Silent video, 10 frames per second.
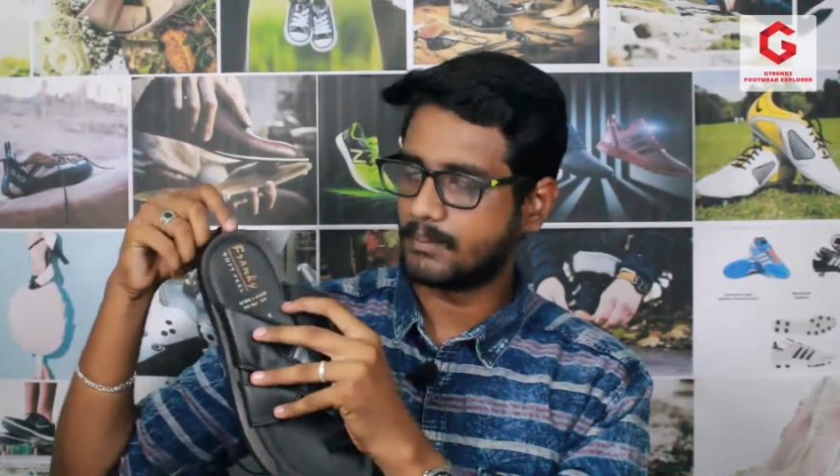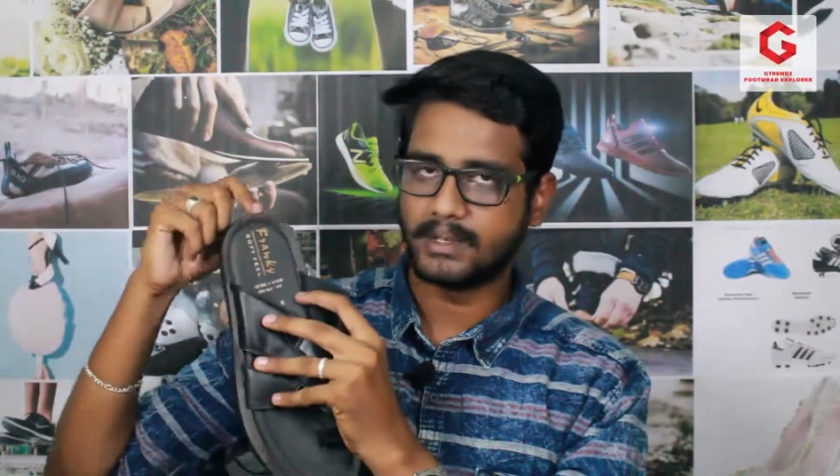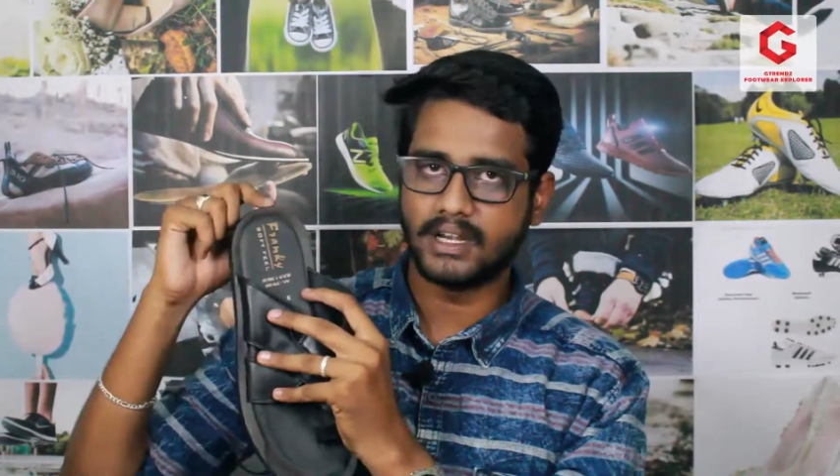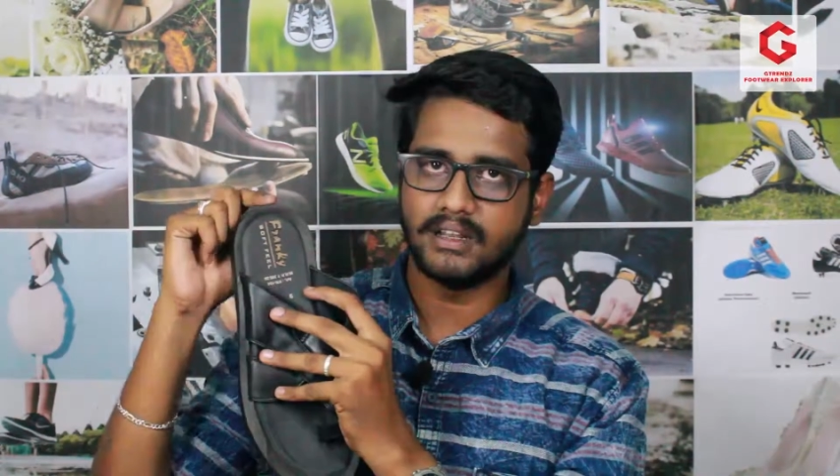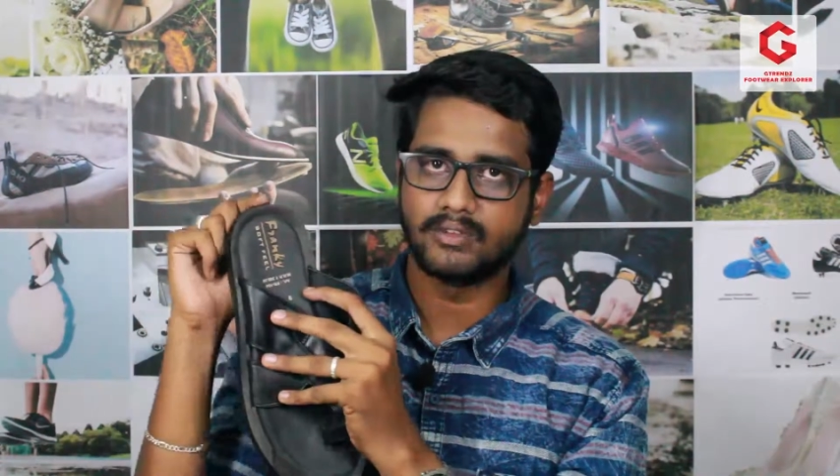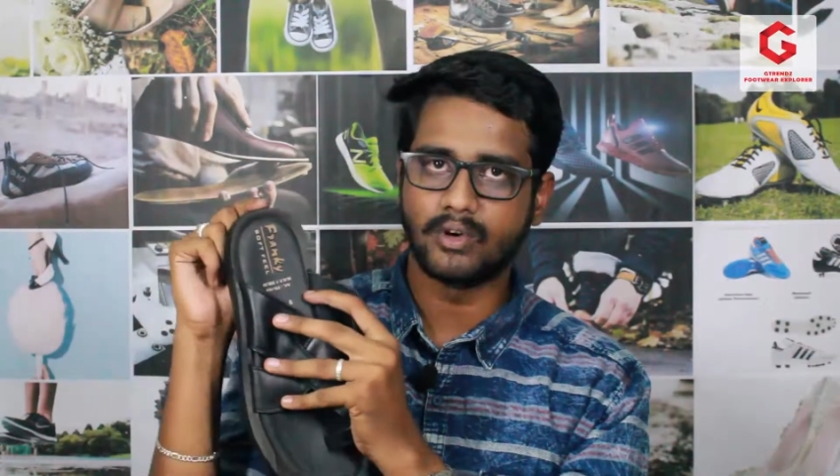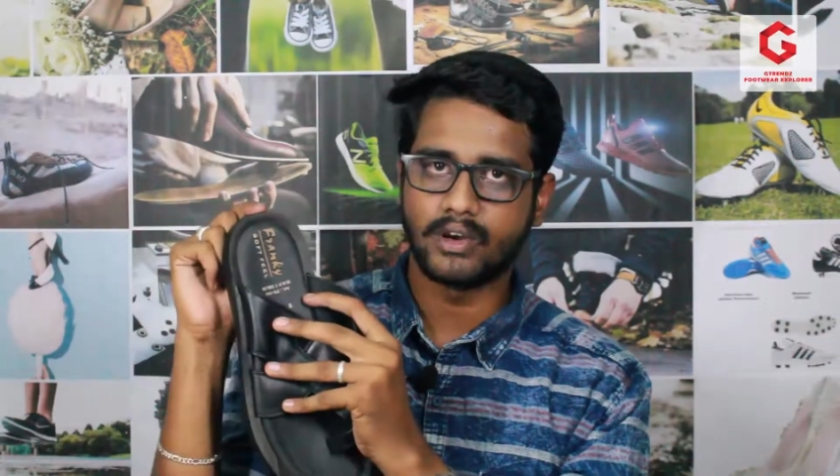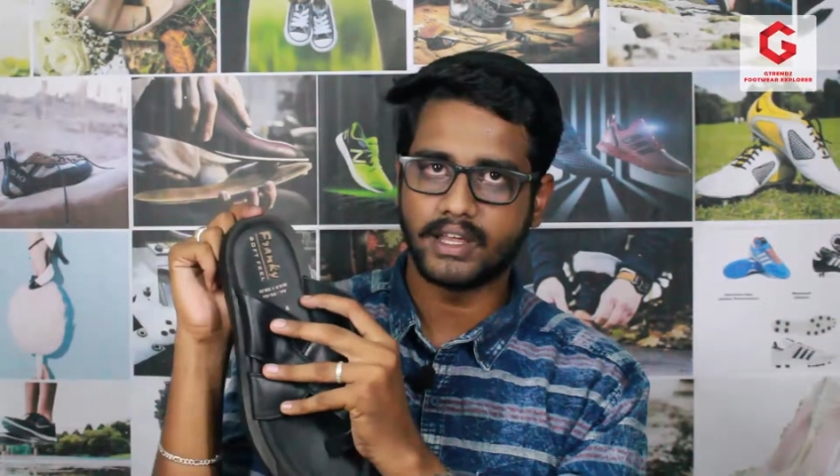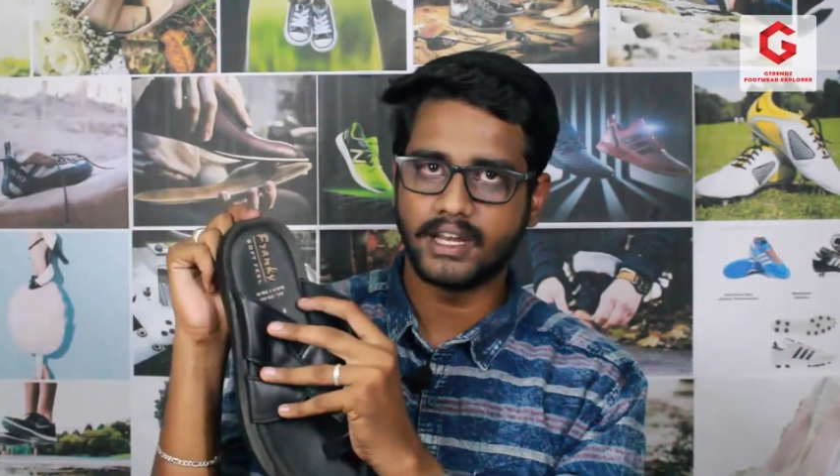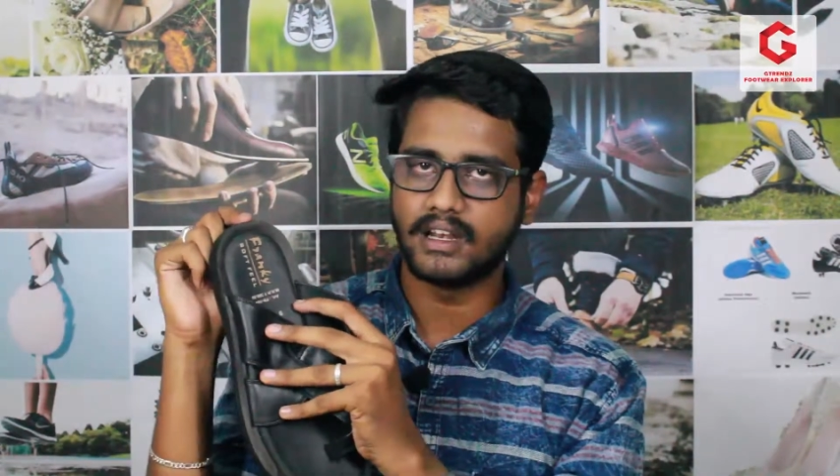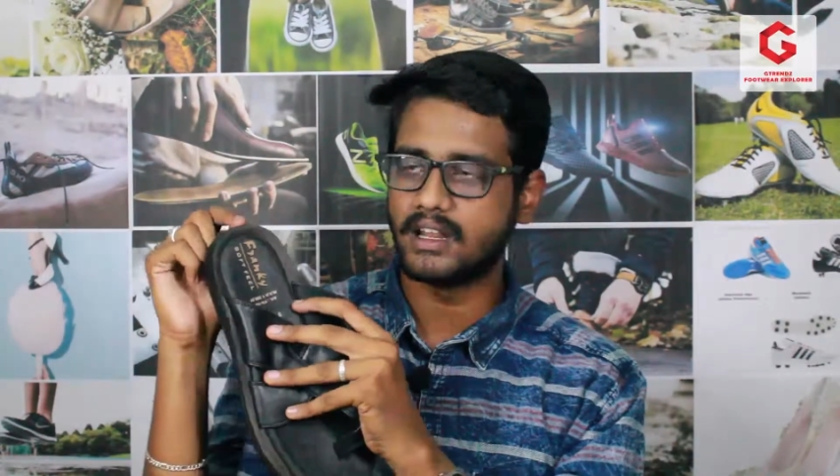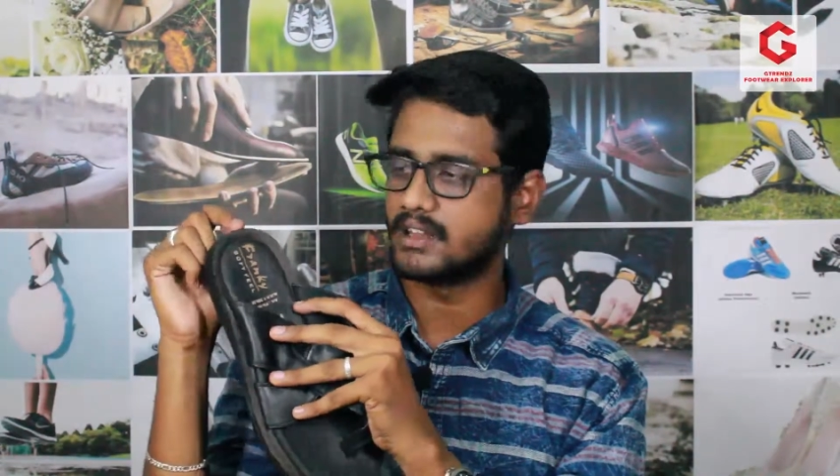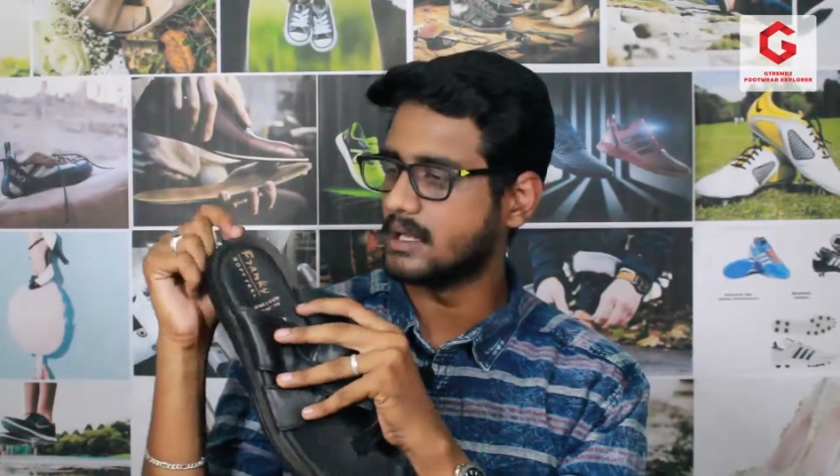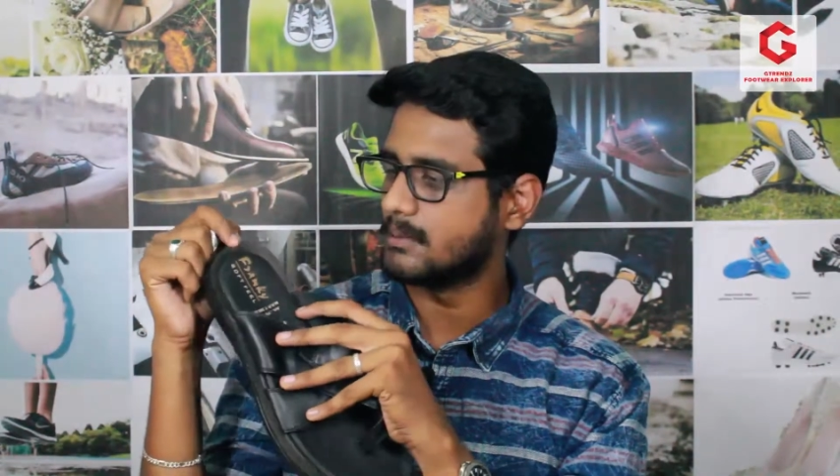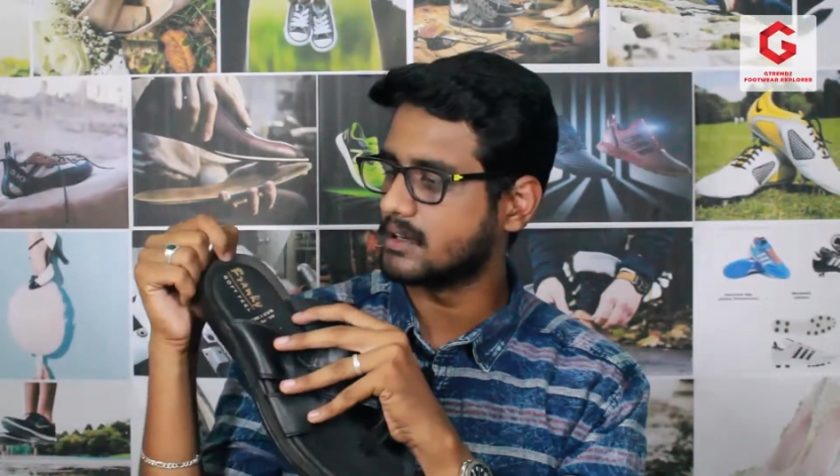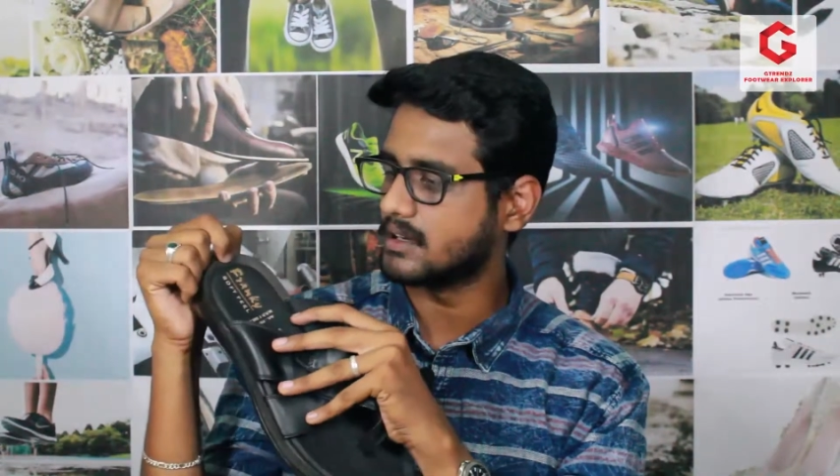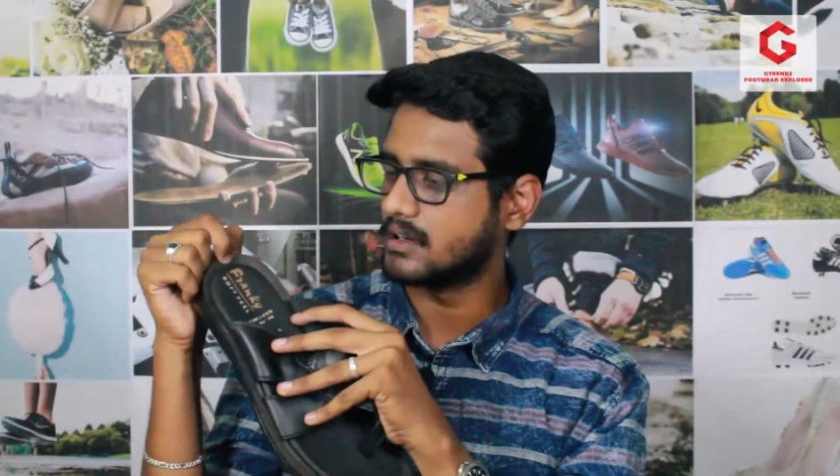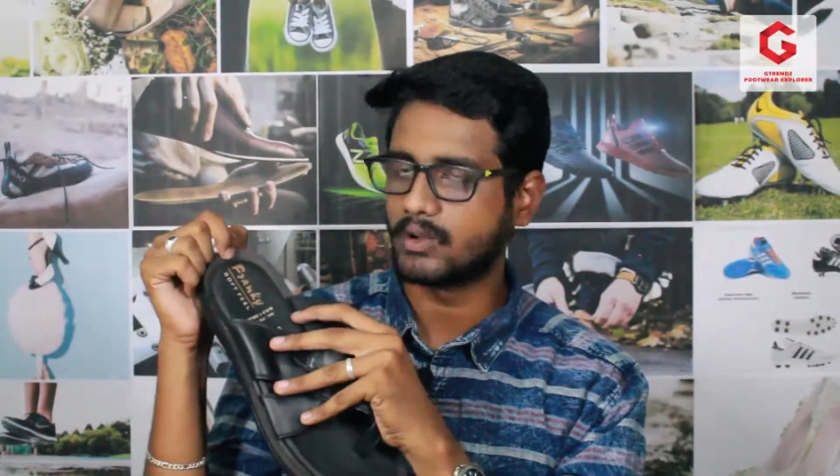பின்னாடி சோலோட எண்ட்லேருந்து நமக்கு